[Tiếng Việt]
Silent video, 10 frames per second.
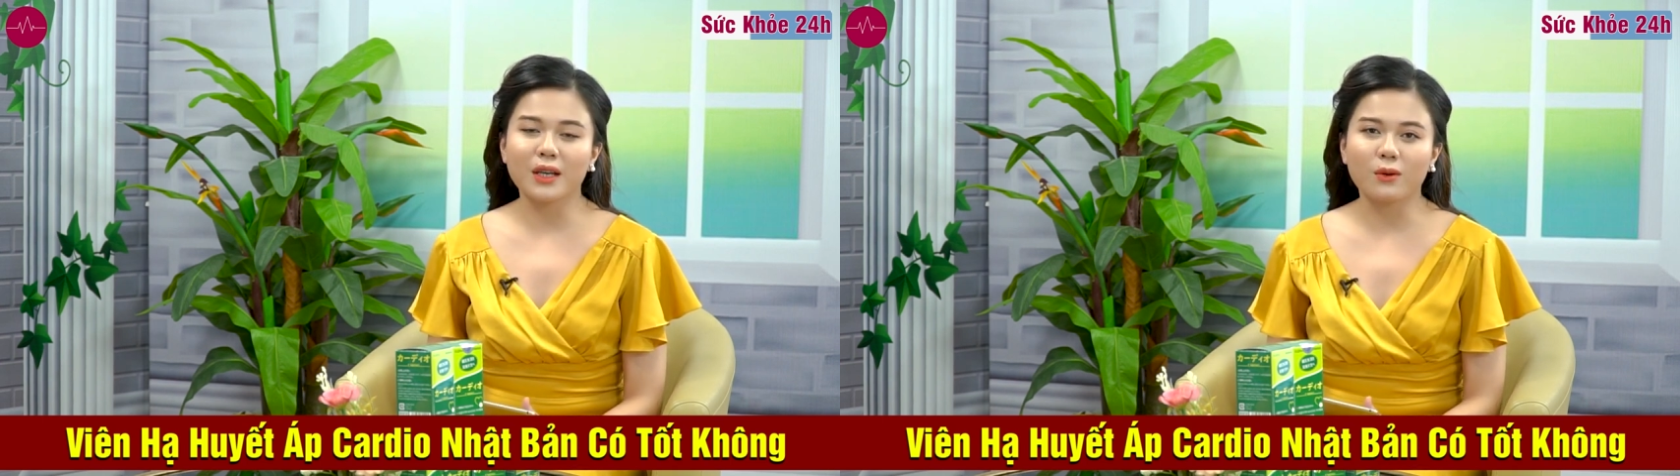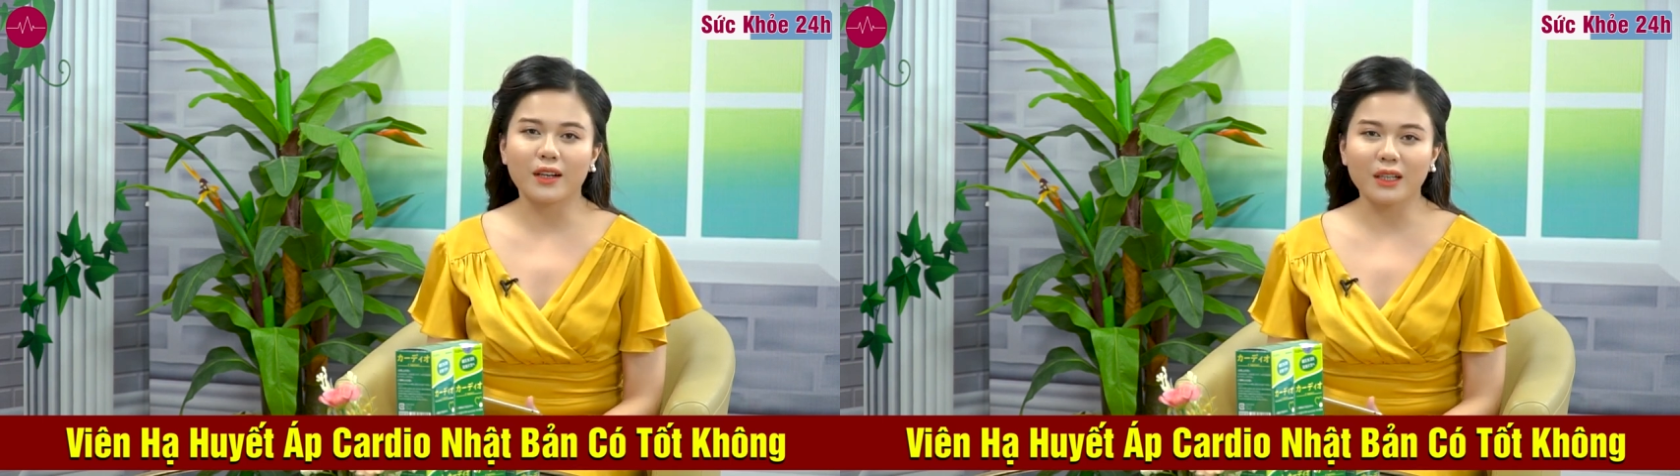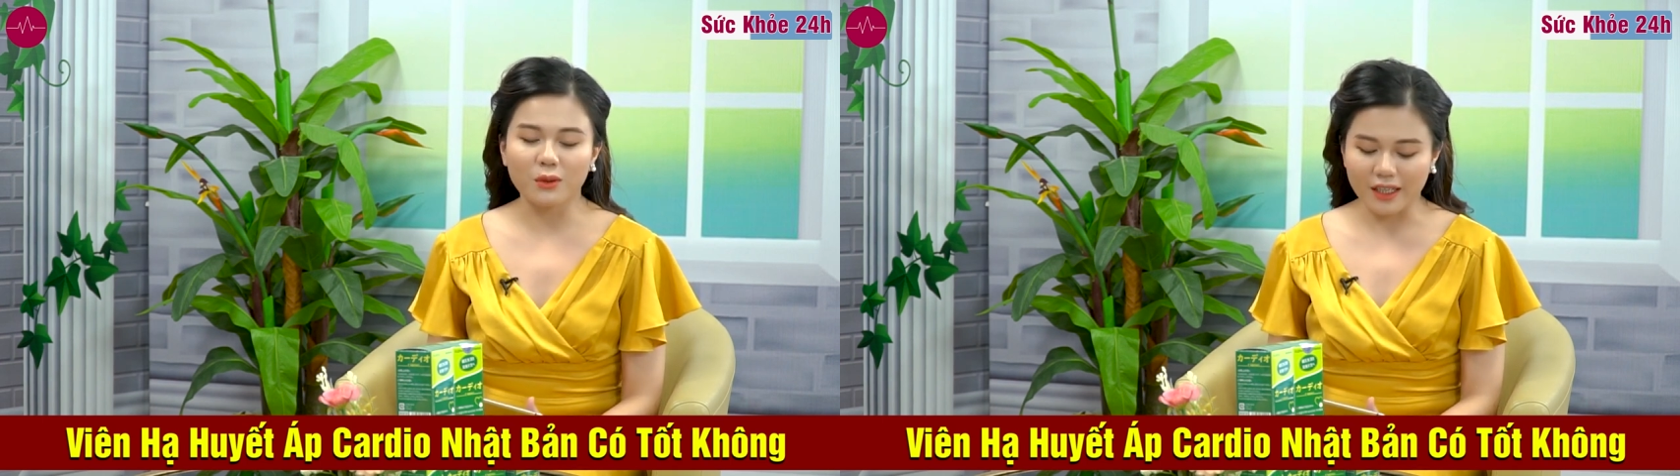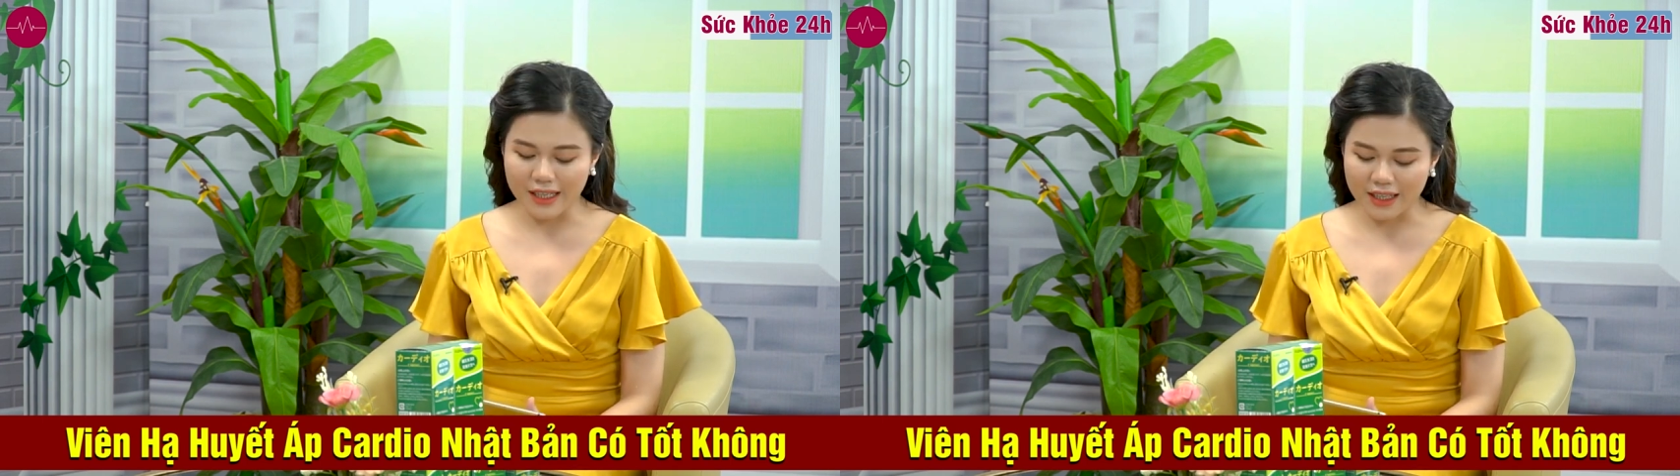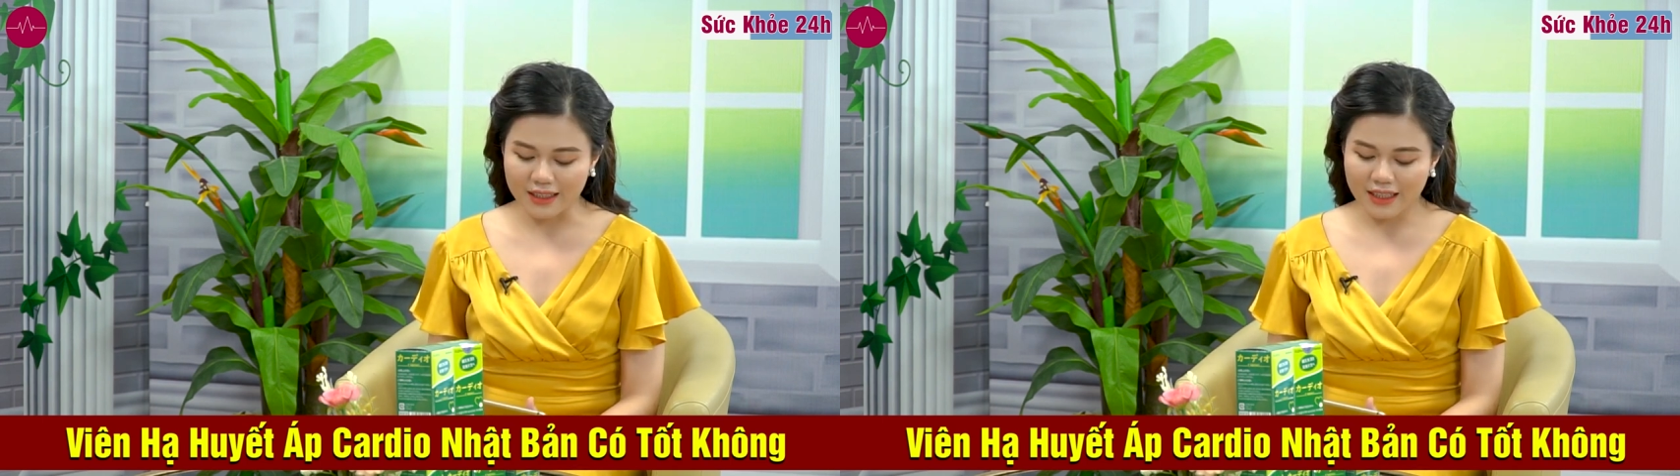theo cách của người
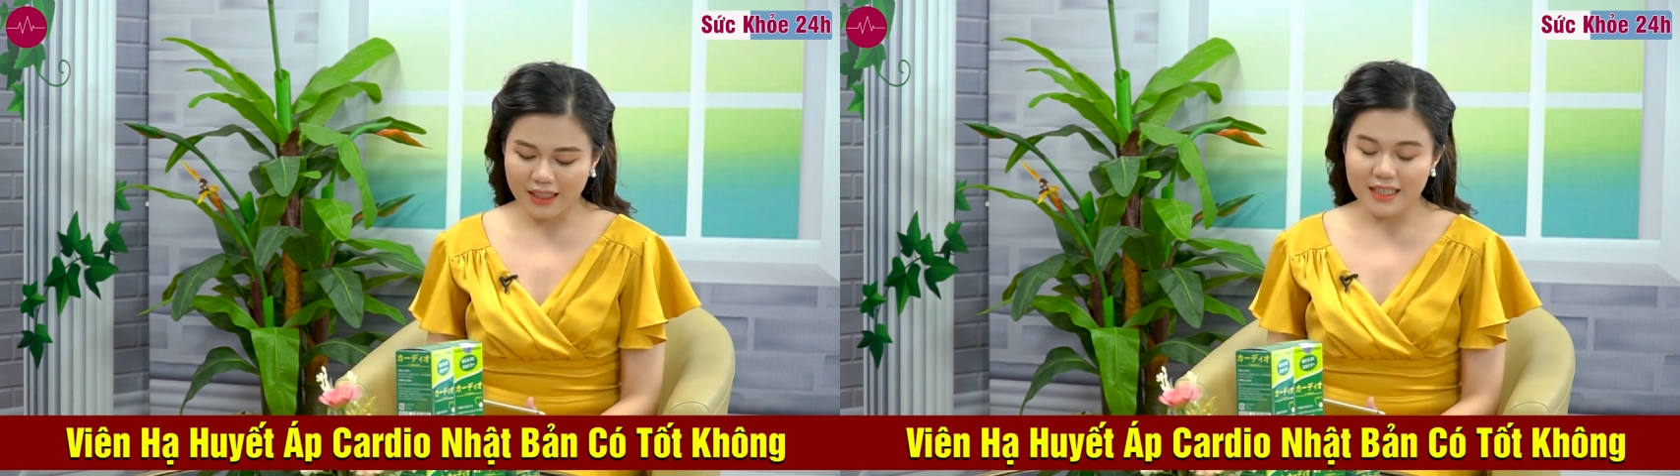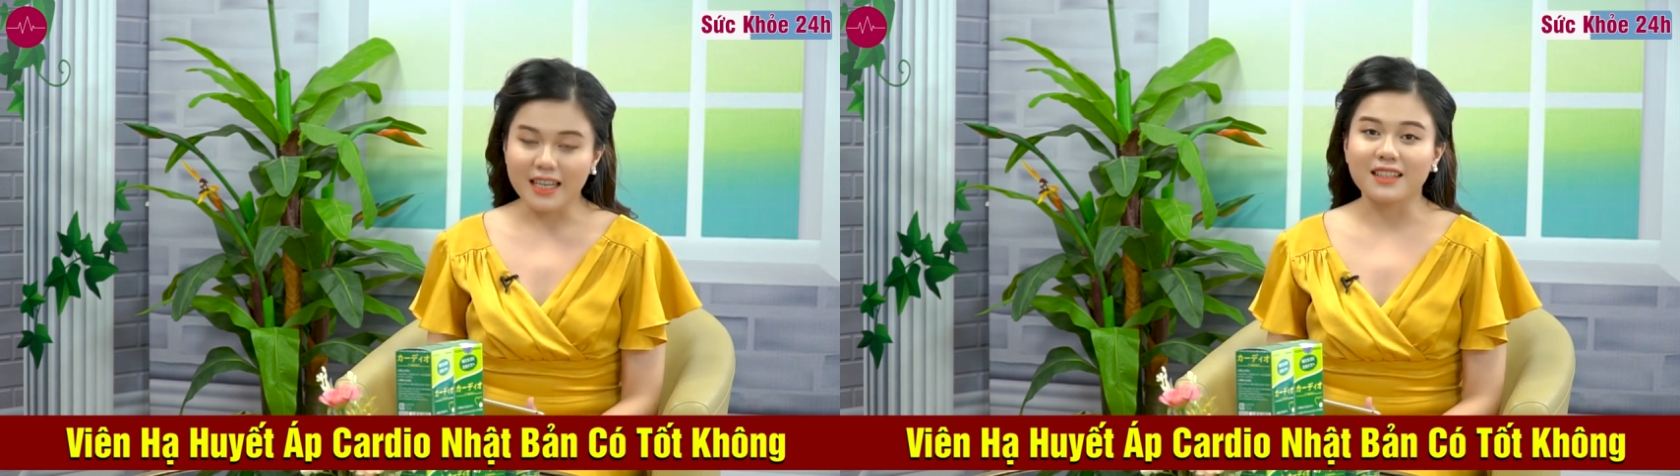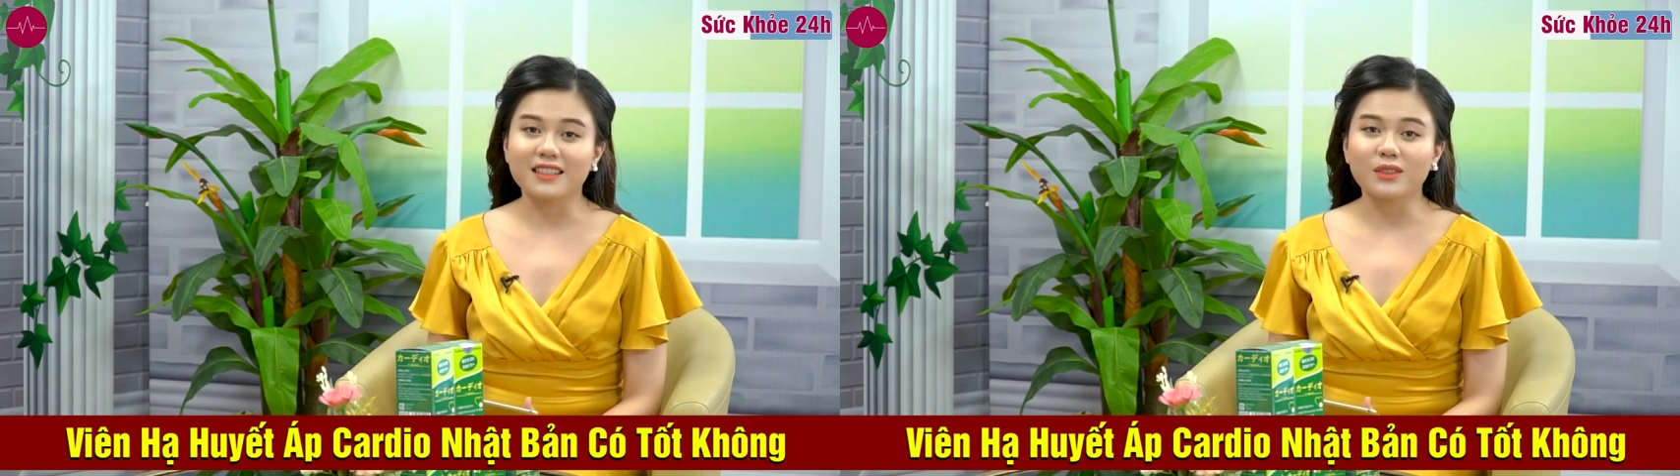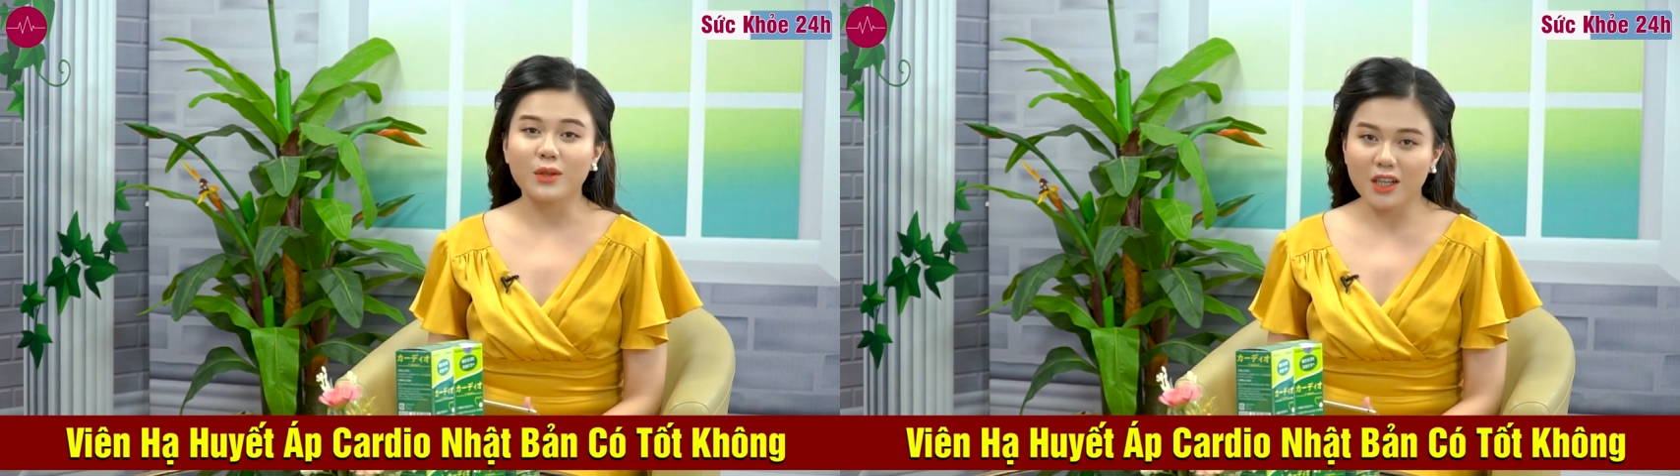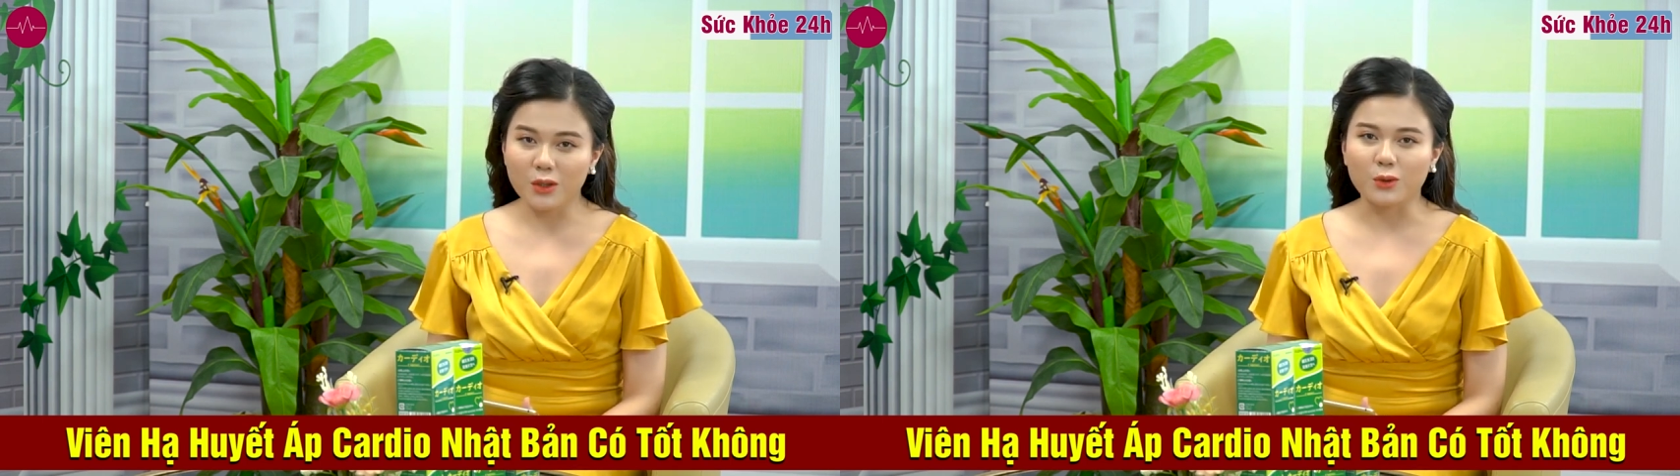Nhật chặn đứng
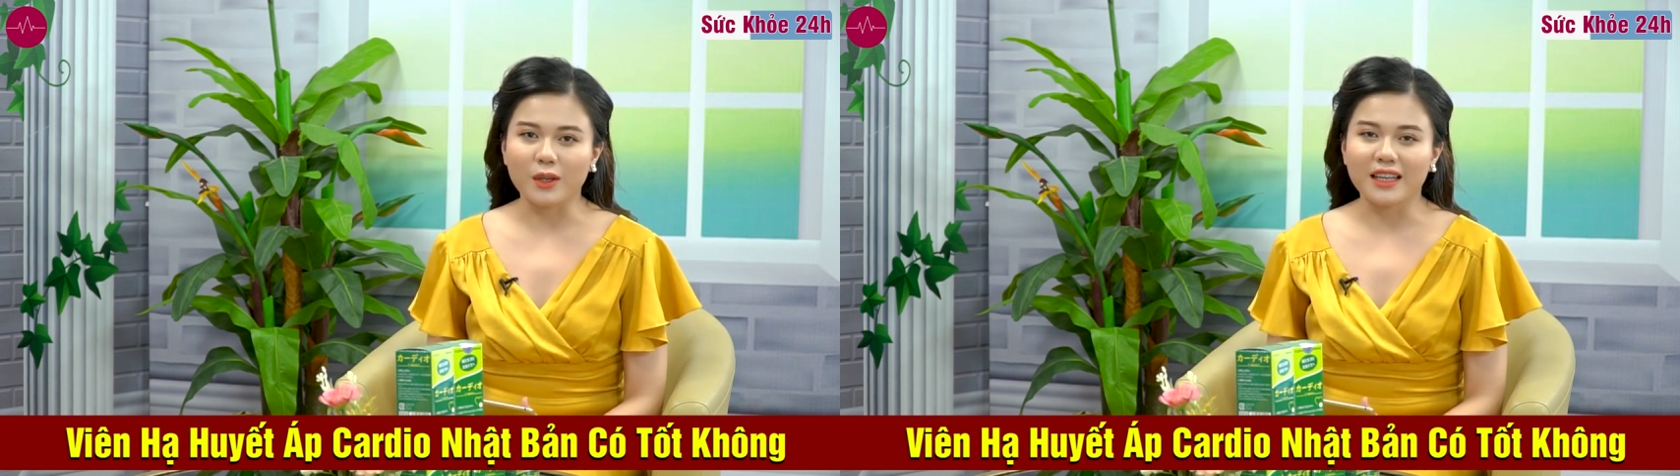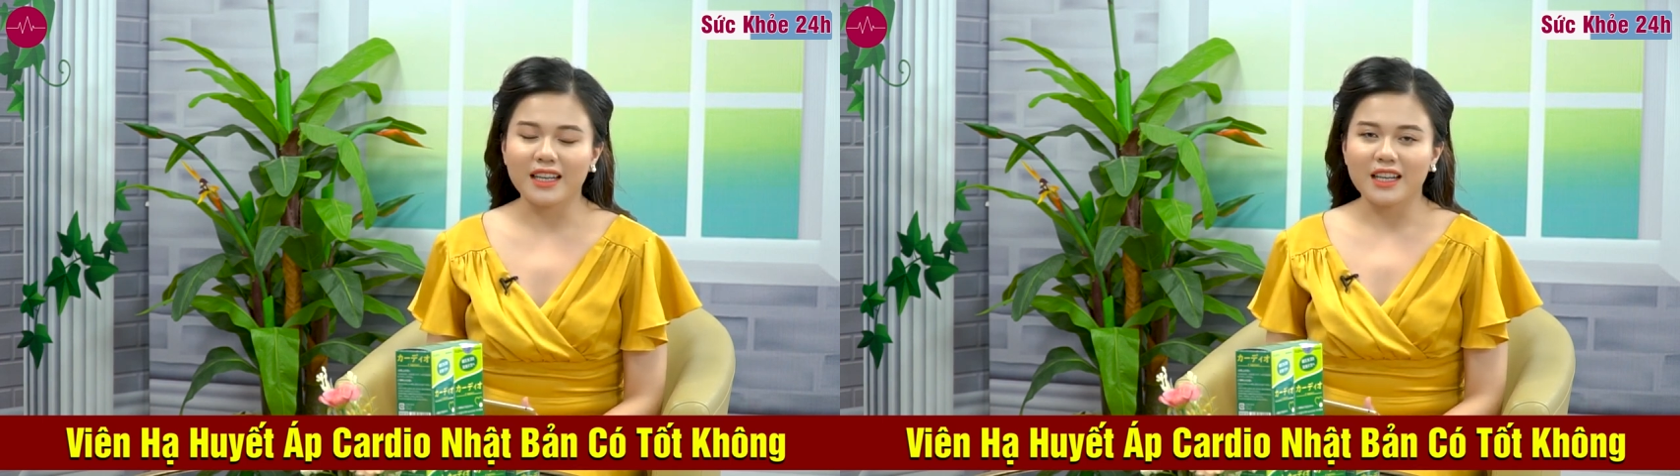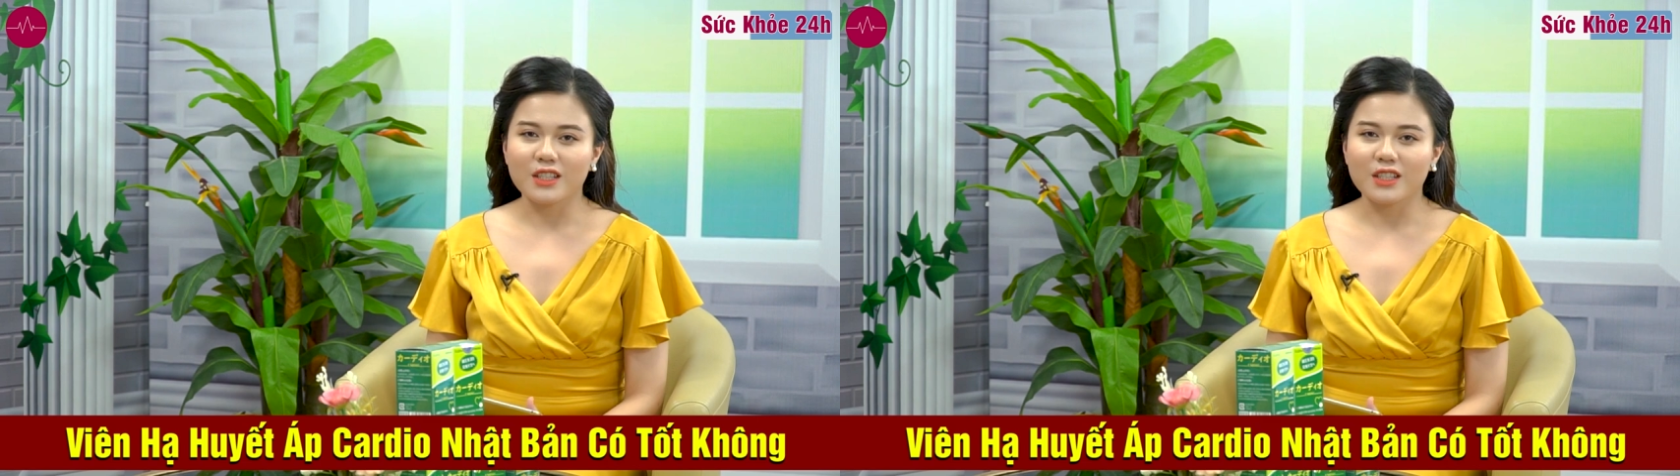nguy cơ đột quỵ.